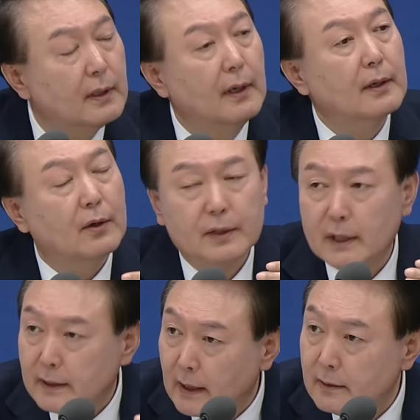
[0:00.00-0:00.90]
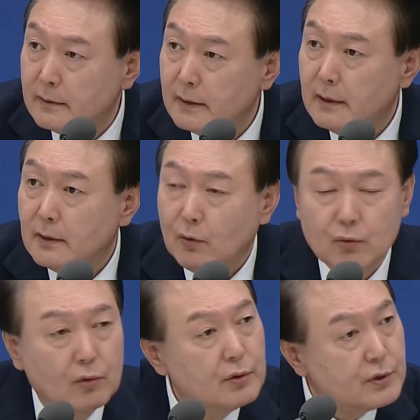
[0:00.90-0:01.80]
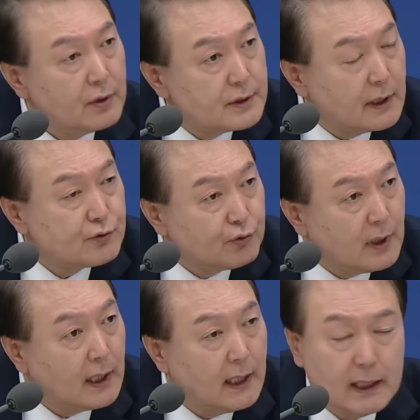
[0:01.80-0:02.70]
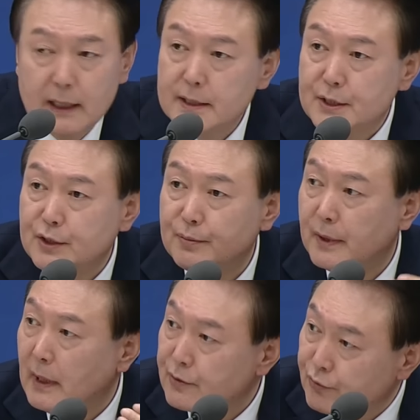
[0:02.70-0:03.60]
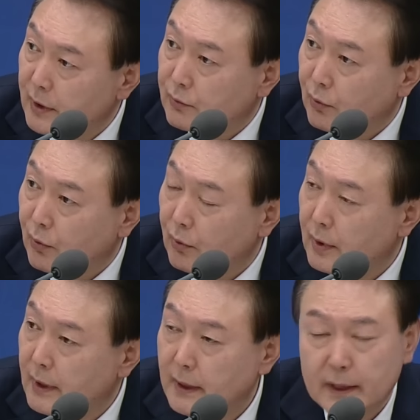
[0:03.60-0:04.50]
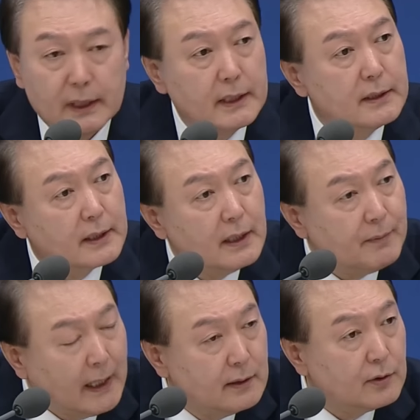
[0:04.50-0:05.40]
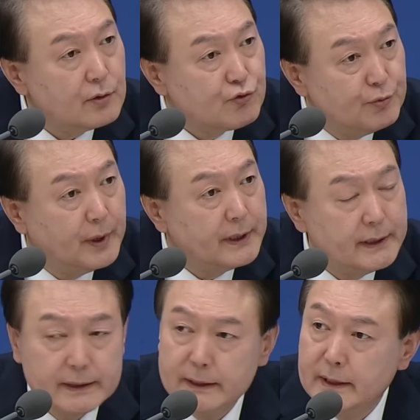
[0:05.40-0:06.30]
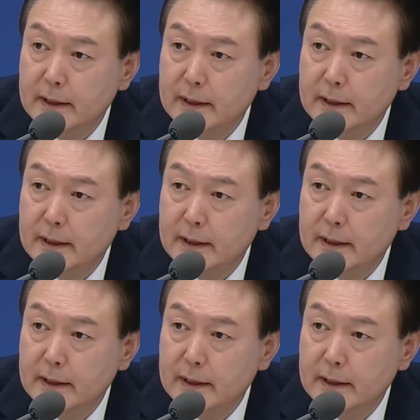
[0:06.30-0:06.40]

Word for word: 어, 거기에 따른 공공정책 수가가 지급이 될 수 있도록 예, 이렇게 만들어 주면은